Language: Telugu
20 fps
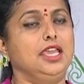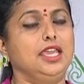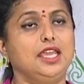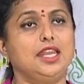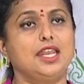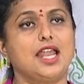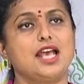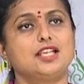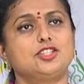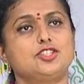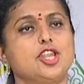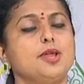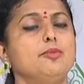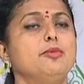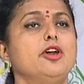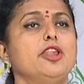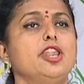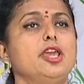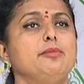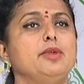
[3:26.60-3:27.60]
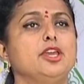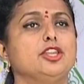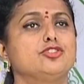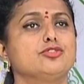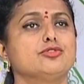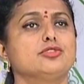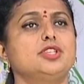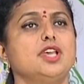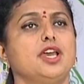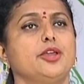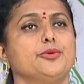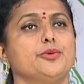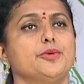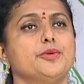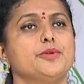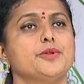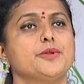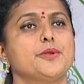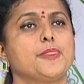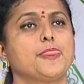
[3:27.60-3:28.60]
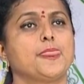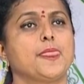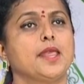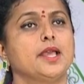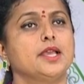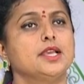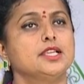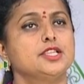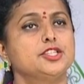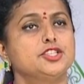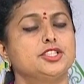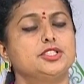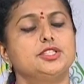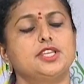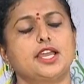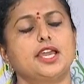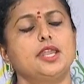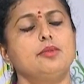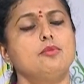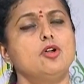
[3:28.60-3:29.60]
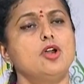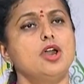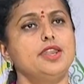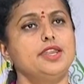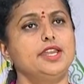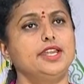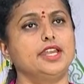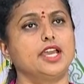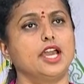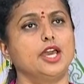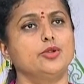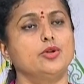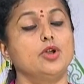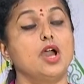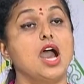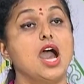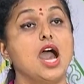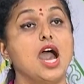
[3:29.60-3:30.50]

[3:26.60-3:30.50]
ఈ రాష్ట్రంలోనే మీరు చూశారు జగన్మోహన్ రెడ్డి గారు